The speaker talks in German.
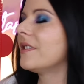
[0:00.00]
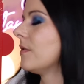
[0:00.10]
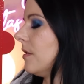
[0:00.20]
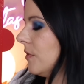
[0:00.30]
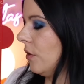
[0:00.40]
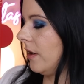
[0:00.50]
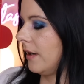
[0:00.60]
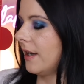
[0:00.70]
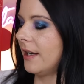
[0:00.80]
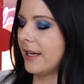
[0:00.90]
so einem
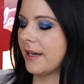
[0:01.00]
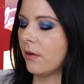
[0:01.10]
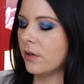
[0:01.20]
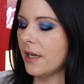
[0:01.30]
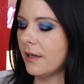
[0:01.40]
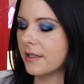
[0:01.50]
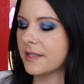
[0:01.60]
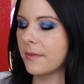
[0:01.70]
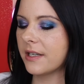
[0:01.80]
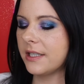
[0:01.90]
teuren Kalender, oder?
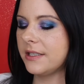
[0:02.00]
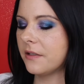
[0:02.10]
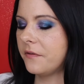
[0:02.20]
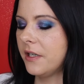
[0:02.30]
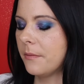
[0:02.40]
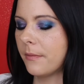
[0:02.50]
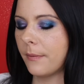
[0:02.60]
Dass man richtig viele